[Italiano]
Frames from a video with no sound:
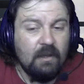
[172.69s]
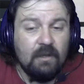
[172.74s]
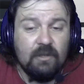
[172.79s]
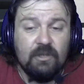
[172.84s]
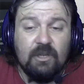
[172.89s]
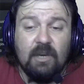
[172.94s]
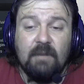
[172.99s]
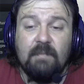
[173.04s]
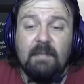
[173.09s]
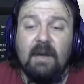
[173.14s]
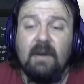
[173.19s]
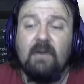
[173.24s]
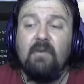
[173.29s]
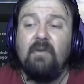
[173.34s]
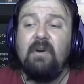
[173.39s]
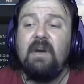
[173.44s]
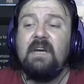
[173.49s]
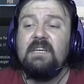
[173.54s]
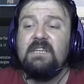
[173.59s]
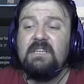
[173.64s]
C'è Marco
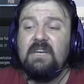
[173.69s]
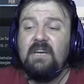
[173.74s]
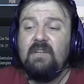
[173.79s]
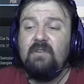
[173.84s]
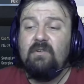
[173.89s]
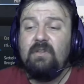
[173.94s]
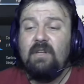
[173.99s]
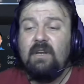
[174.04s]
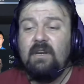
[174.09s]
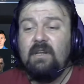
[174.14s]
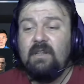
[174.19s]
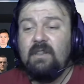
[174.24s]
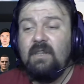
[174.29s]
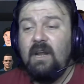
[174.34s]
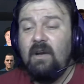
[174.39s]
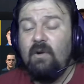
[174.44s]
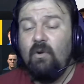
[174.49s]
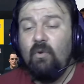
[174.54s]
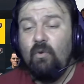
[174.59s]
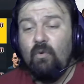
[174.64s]
Caicedo del,
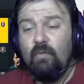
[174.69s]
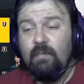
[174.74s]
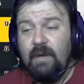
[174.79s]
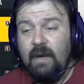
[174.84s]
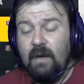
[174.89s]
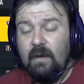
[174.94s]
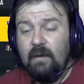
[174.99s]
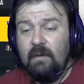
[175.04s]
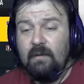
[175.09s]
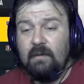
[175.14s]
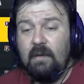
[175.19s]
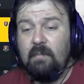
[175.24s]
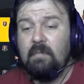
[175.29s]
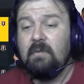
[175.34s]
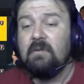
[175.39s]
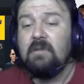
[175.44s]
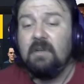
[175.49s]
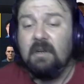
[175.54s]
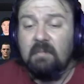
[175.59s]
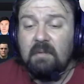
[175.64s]
della Columbia, che
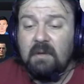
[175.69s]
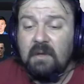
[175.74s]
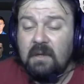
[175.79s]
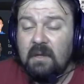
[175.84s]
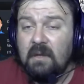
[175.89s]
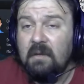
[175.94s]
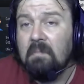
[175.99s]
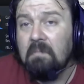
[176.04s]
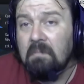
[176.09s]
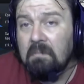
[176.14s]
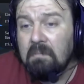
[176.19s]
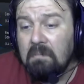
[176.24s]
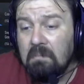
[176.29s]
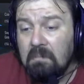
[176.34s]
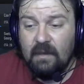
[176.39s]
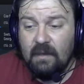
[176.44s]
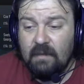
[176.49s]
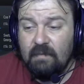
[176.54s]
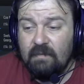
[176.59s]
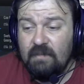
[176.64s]
potrebbe...
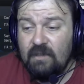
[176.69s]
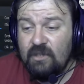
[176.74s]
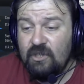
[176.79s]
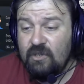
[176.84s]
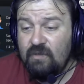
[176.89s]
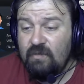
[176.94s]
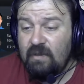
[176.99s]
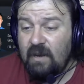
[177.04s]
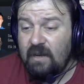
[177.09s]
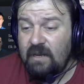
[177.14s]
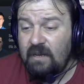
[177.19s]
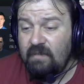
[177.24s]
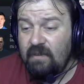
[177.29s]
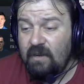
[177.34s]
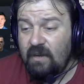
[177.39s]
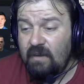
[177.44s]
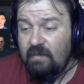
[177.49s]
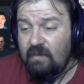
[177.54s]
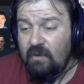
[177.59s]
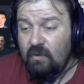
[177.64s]
25 anni è
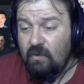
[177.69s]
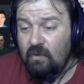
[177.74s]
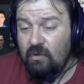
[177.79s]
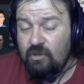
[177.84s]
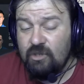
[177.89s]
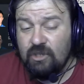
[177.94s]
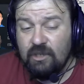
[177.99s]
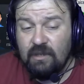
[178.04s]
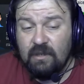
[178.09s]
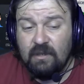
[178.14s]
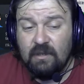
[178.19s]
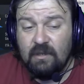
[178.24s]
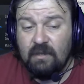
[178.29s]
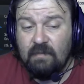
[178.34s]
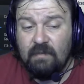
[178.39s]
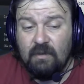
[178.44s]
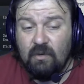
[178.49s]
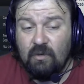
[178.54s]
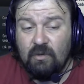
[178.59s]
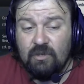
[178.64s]
veloce, è
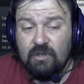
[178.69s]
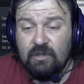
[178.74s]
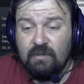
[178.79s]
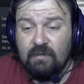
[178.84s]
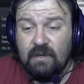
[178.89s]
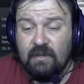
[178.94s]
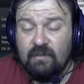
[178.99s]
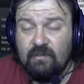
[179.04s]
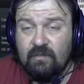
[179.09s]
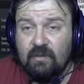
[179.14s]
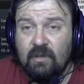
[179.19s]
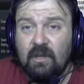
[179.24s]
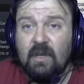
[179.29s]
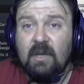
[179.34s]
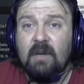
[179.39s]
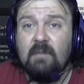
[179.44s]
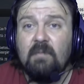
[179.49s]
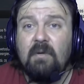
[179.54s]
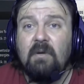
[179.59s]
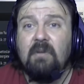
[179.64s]
veloce questo.
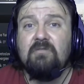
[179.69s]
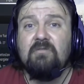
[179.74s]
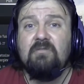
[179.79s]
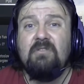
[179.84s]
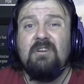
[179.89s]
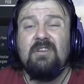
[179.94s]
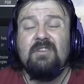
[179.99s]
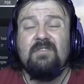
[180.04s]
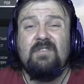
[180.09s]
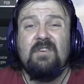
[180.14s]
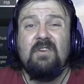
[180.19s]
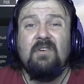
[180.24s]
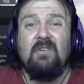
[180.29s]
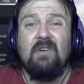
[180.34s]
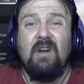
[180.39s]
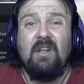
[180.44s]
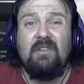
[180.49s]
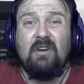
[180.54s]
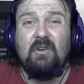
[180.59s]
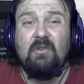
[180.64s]
Poi questo qui è
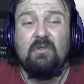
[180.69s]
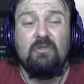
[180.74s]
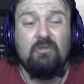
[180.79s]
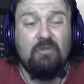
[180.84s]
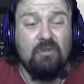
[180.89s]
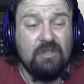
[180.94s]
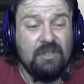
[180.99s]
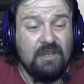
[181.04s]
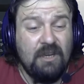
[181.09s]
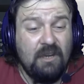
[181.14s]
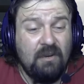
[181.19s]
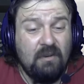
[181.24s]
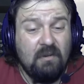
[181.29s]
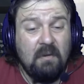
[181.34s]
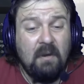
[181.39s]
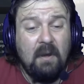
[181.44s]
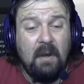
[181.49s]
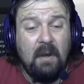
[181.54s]
svincolato a costo zero,